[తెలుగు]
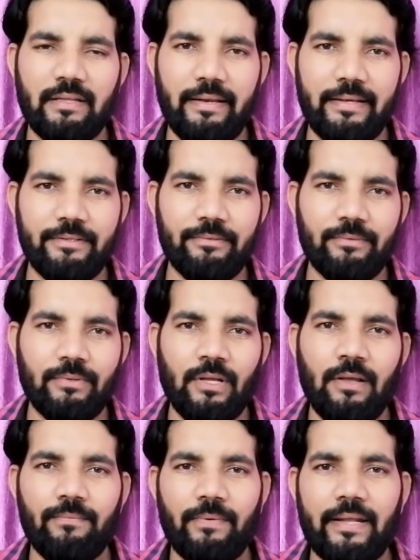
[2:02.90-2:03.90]
తెలియదు
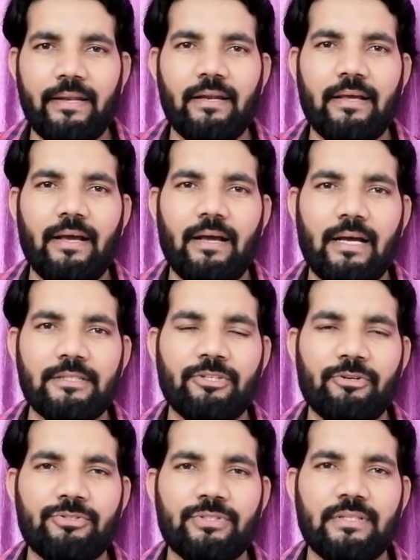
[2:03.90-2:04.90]
ఫైనల్గా
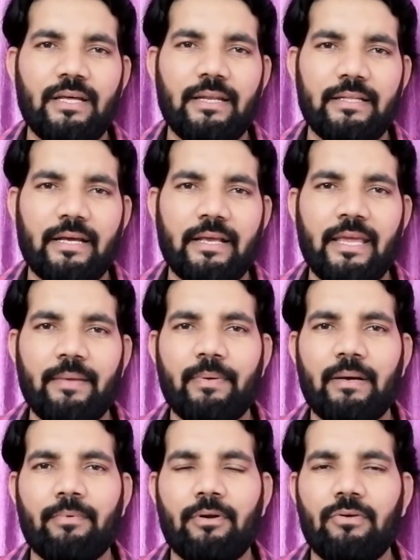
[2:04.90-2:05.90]
ఆన్సర్ వచ్చిందా లేదా కీ
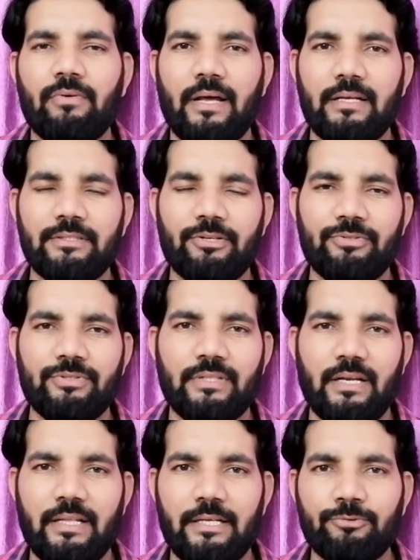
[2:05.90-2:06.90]
పేపర్లో ఉన్న ఆన్సర్
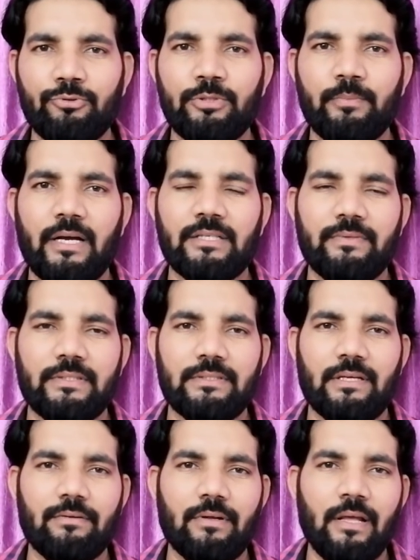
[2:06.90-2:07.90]
వచ్చిందా లేదా చూసి మార్క్స్
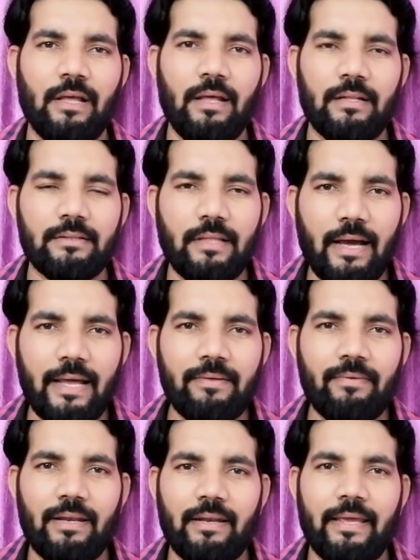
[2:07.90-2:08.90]
వేస్తారు
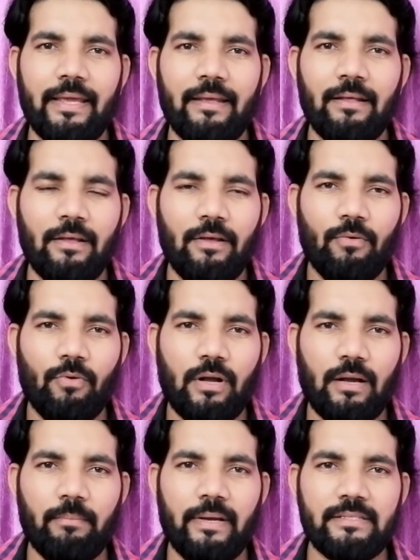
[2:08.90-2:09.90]
దానివల్లే ఒక
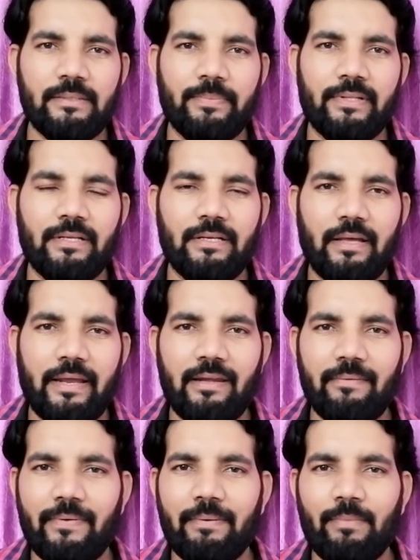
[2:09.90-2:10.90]
అమ్మాయి చెప్పింది
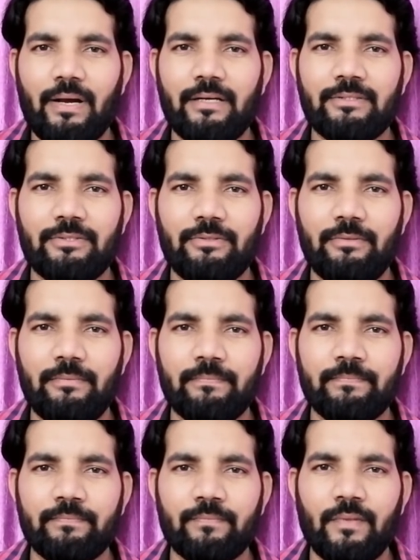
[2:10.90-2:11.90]
నైంటీ ఫైవ్ మార్క్స్
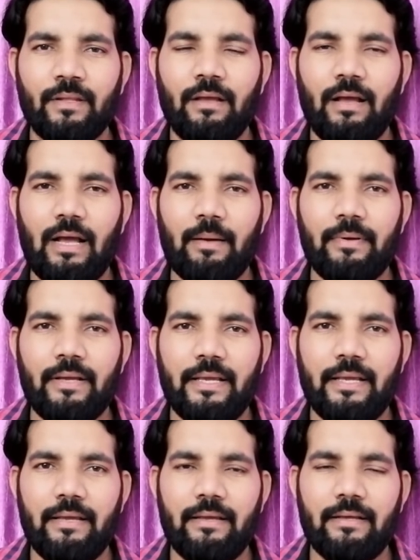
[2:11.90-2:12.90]

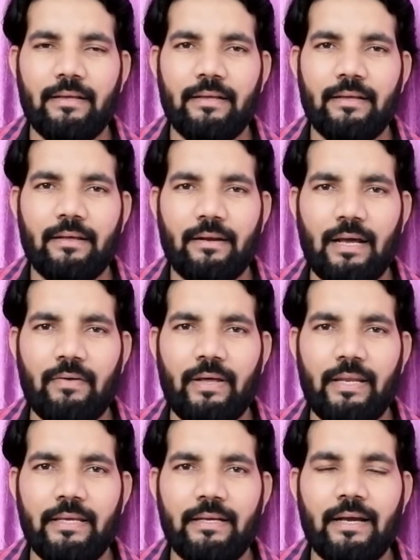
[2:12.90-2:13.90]
ఆమెకి
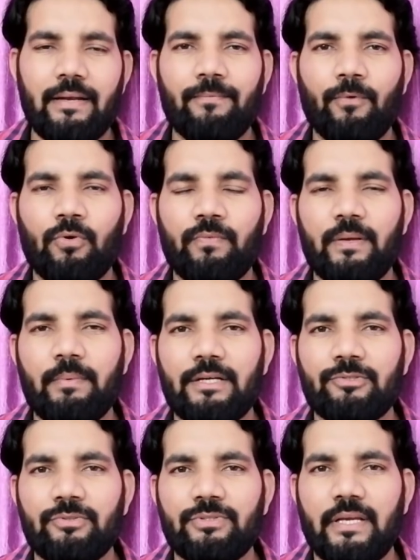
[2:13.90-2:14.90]
రావాలి కానీ ఫోర్ ఫైవ్
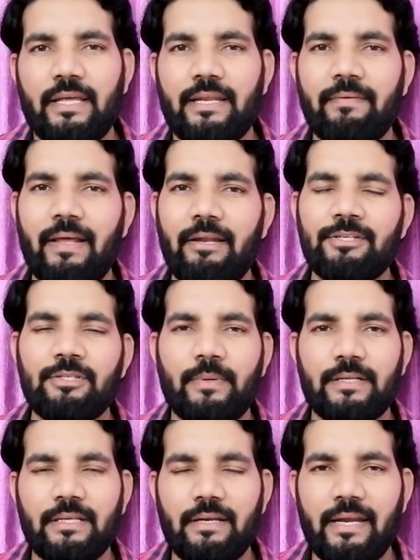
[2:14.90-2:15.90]
మార్క్స్ వచ్చాయి రివాల్యుయేషన్
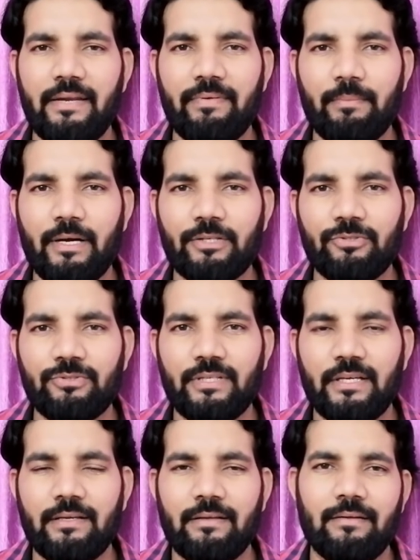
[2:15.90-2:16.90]
పెడితే నైంటీ ఫైవ్ మార్క్స్
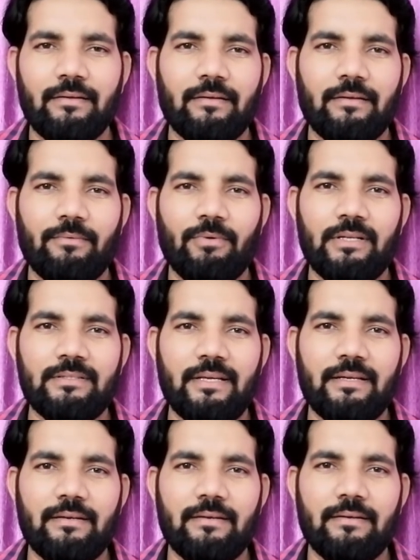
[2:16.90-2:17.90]
వచ్చాయి వాట్ ఈస్ దట్